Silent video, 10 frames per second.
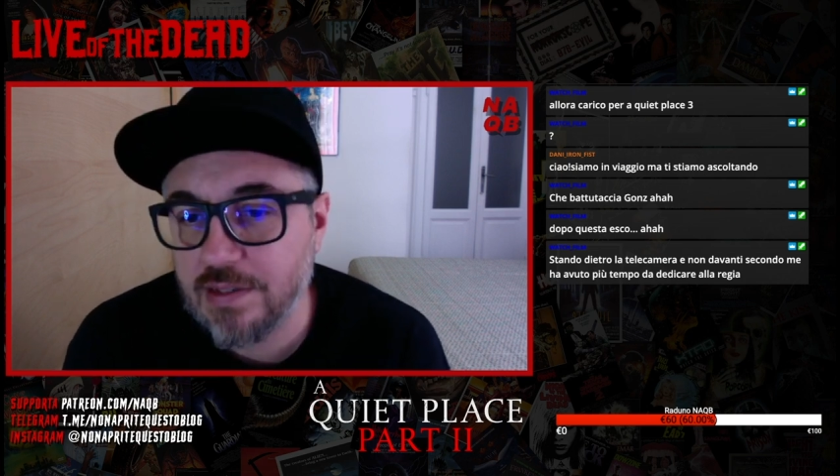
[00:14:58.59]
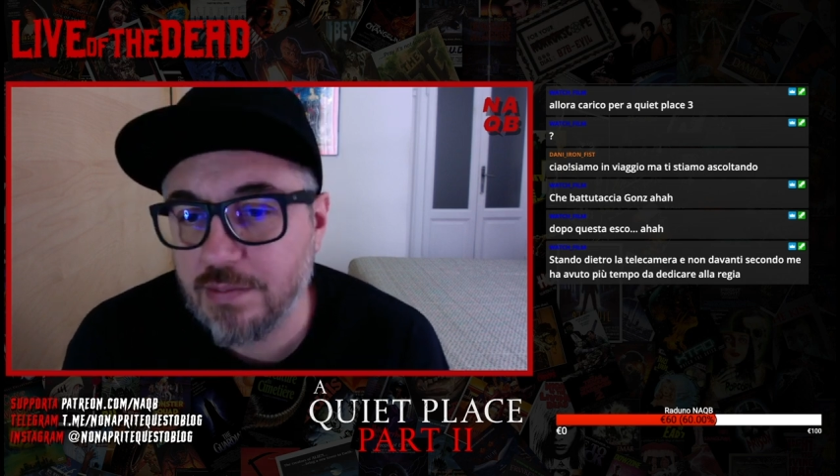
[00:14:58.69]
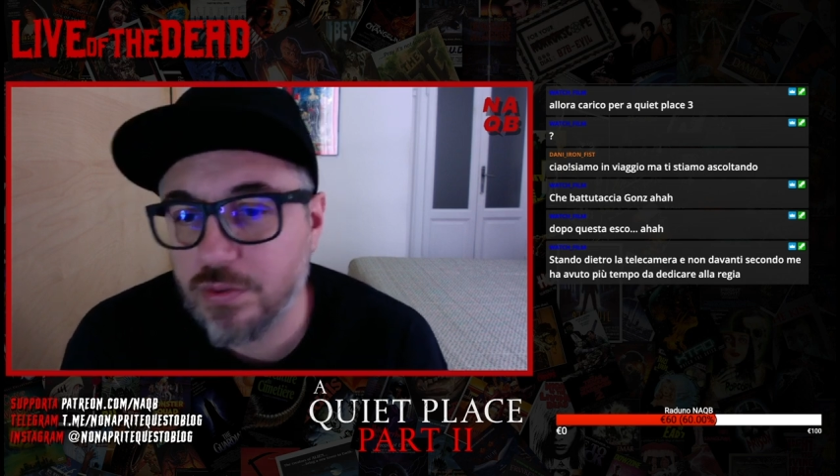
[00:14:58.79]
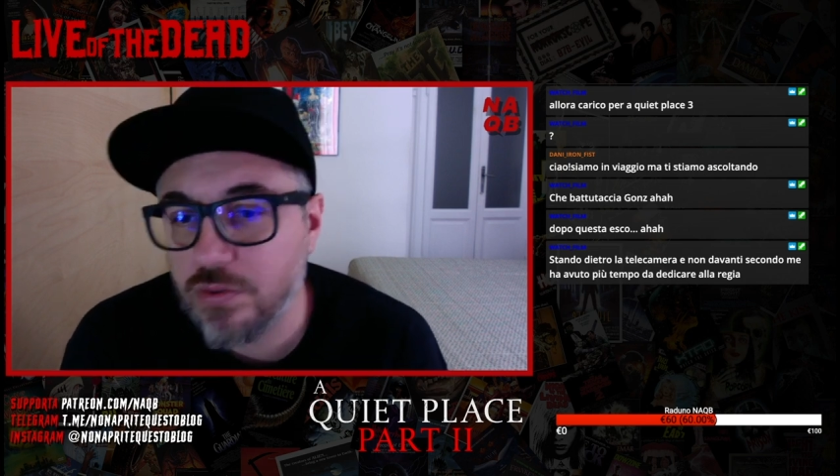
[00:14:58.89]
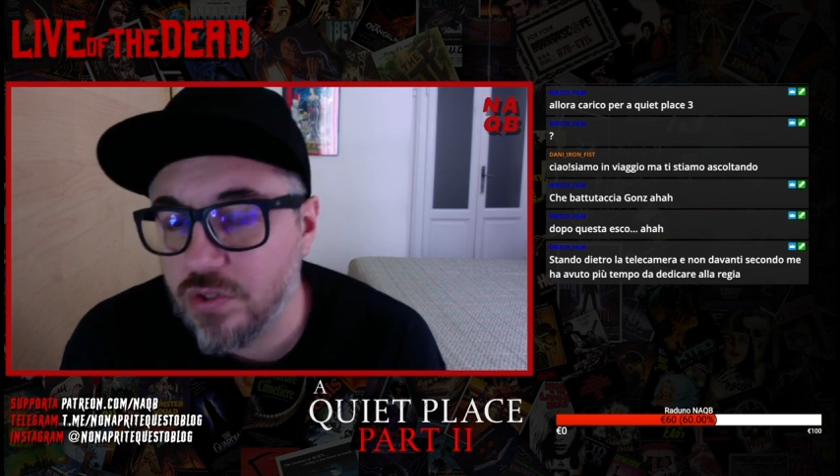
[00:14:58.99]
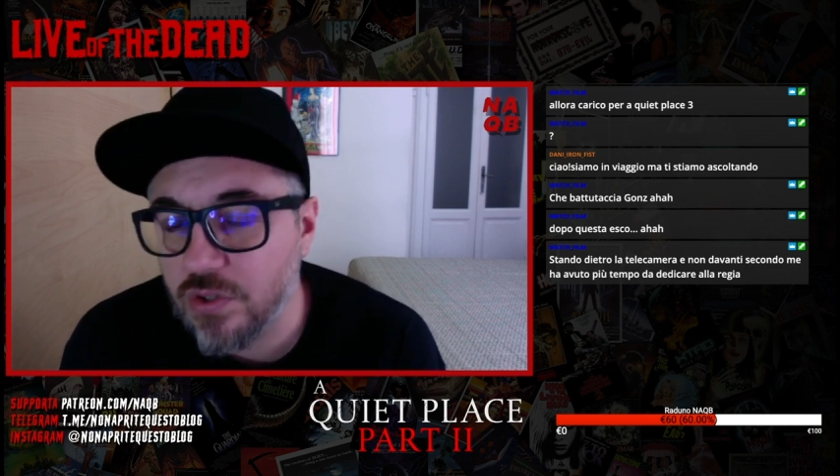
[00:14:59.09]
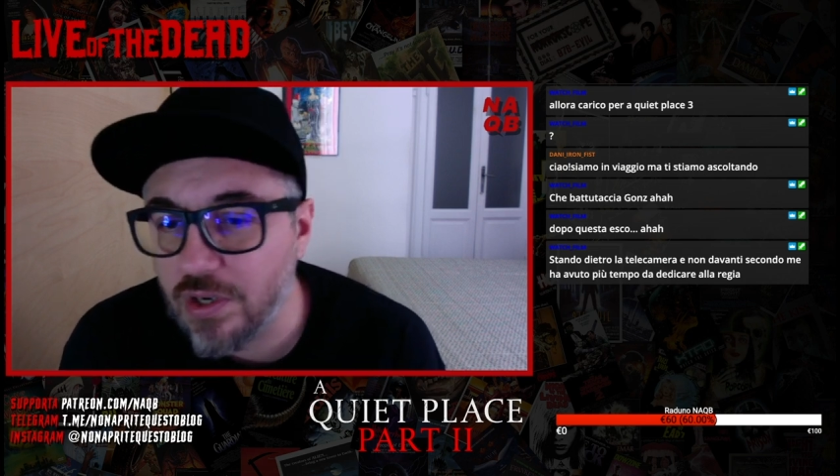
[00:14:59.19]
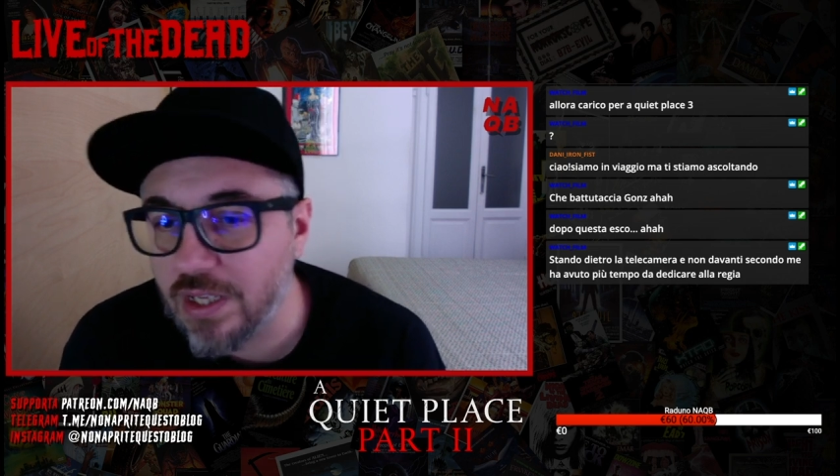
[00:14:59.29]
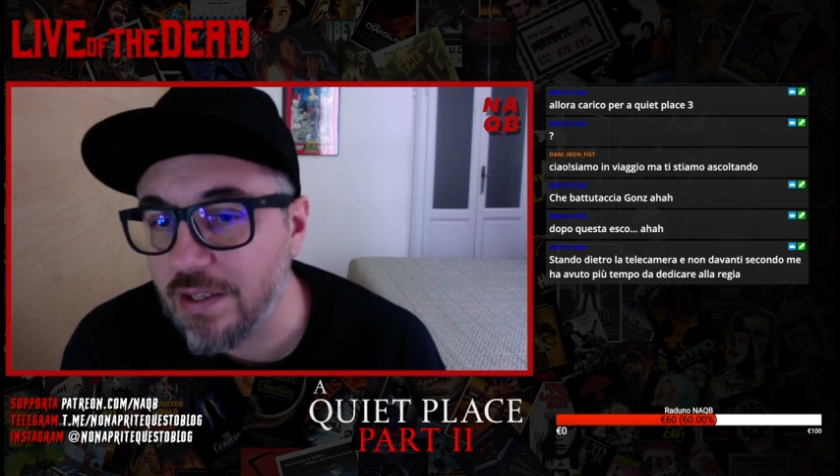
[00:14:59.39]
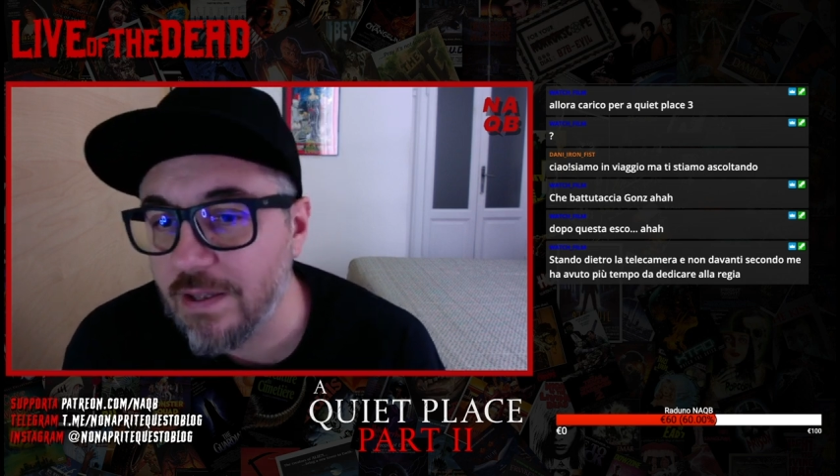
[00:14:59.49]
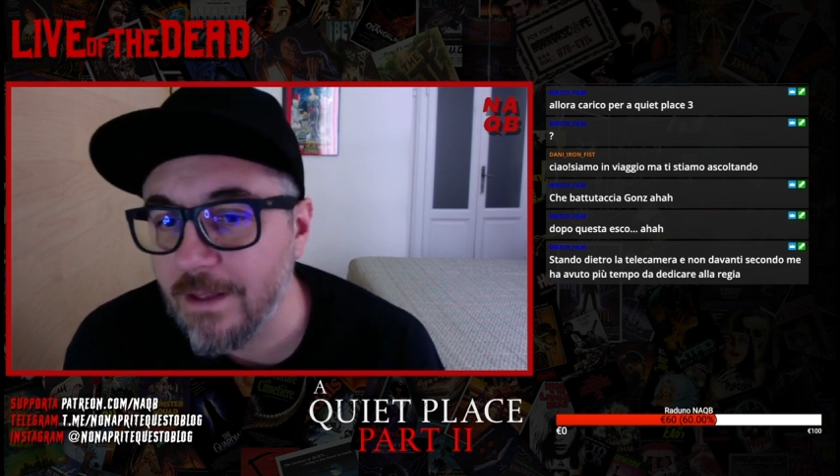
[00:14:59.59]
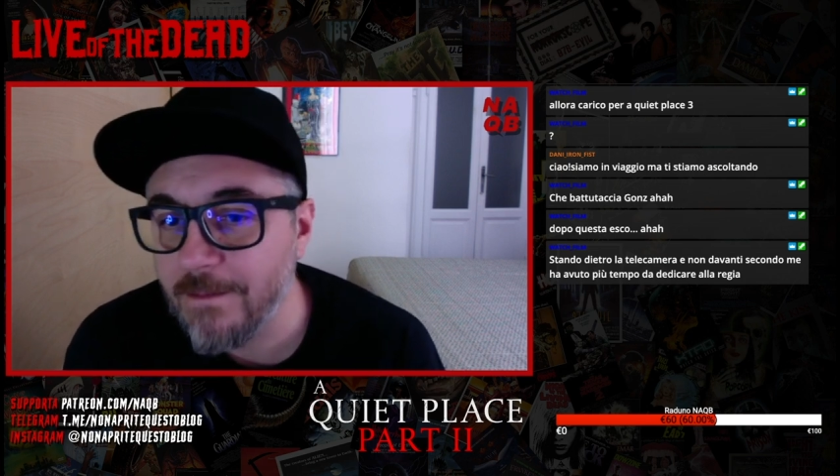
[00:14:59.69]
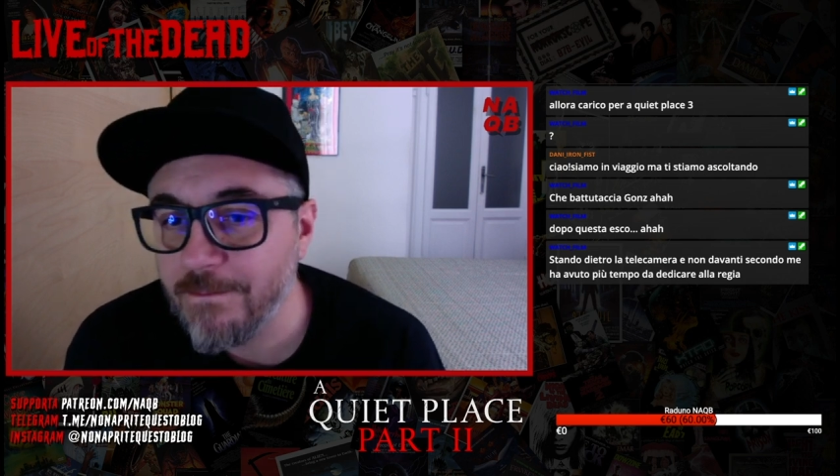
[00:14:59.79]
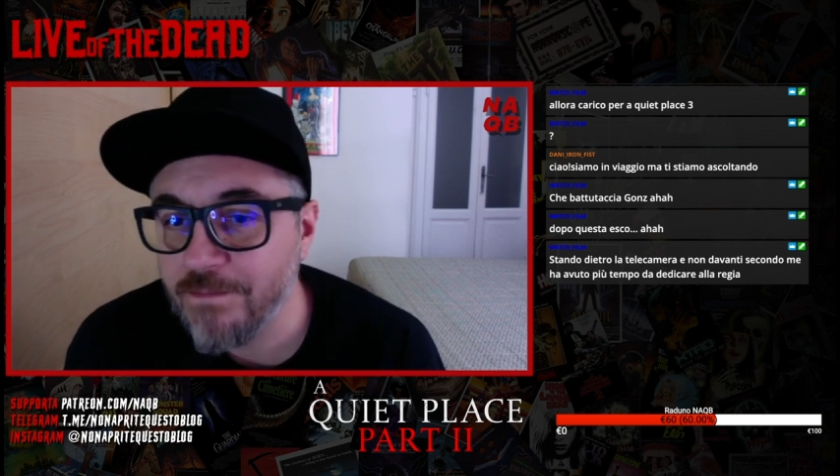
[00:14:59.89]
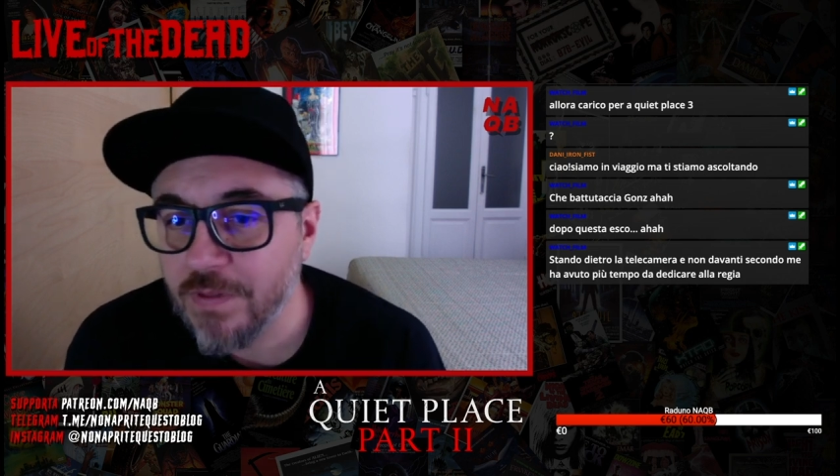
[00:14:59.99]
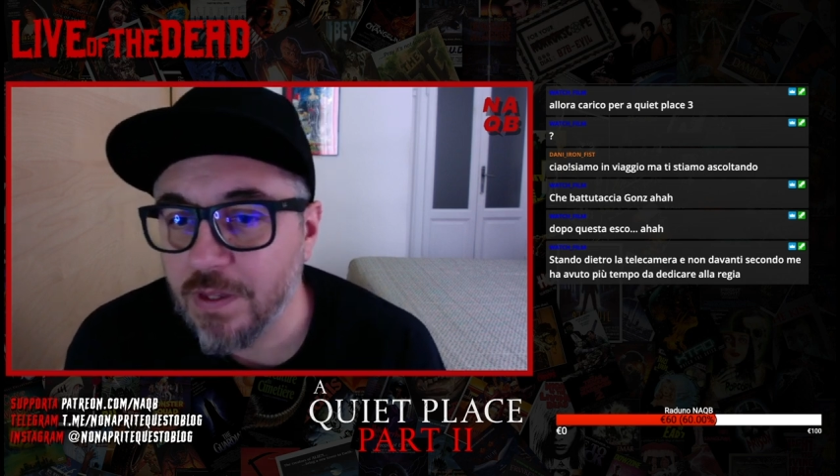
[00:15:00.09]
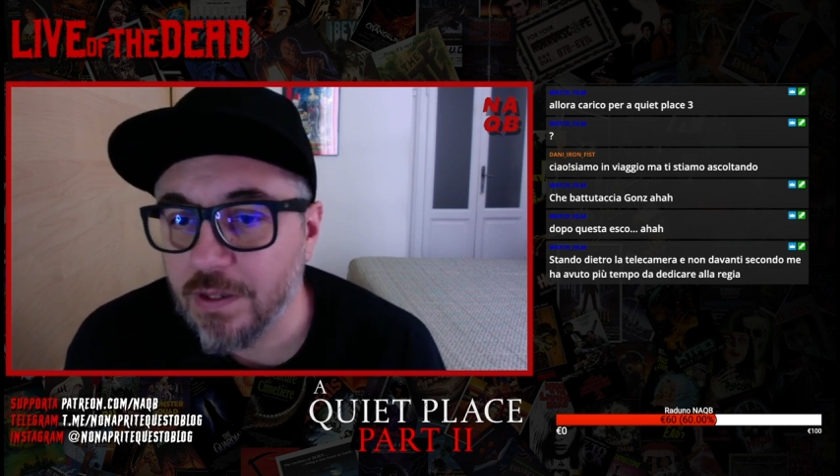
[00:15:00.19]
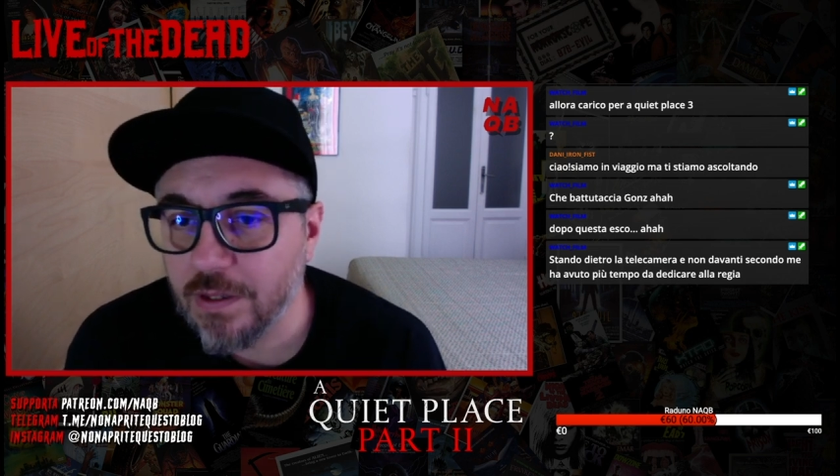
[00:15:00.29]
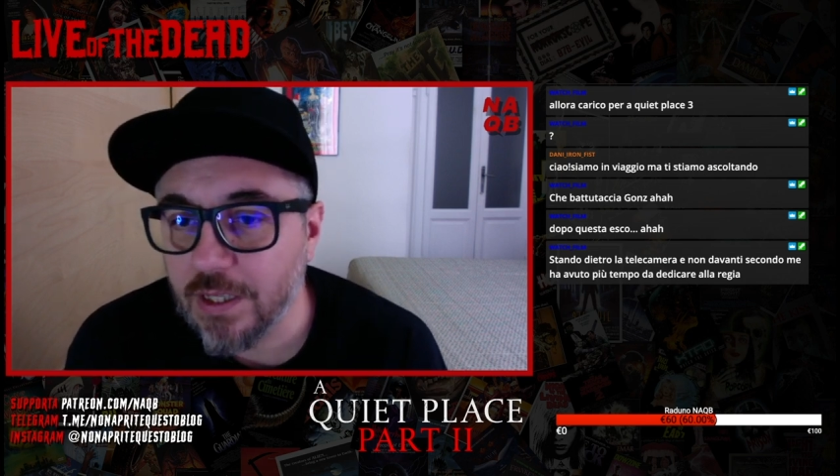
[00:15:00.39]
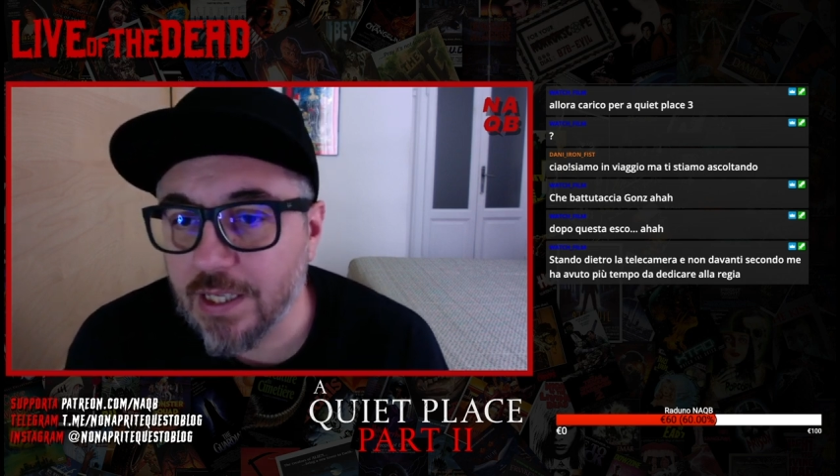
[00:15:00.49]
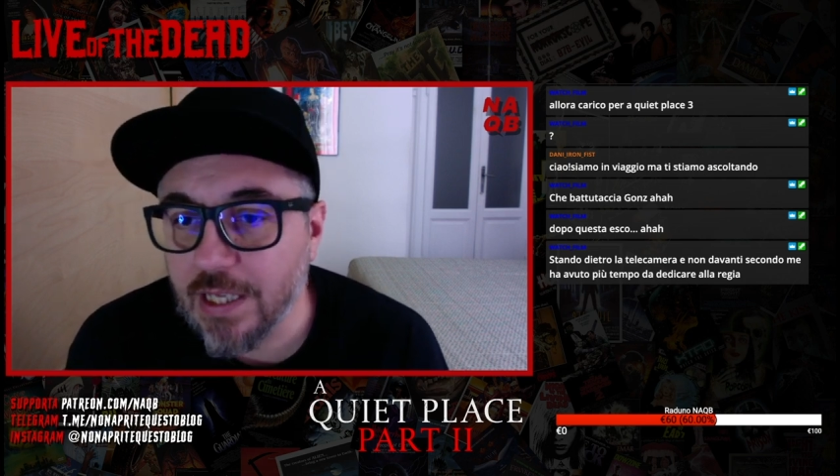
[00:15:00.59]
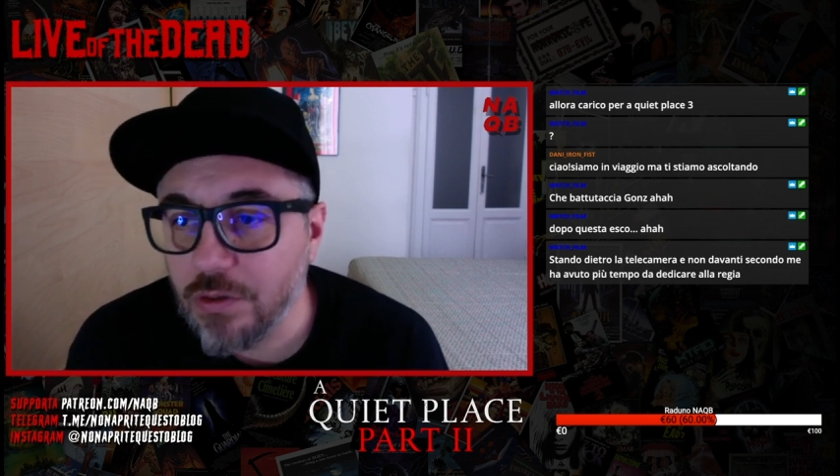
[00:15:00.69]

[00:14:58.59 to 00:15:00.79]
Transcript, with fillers: produzione, che io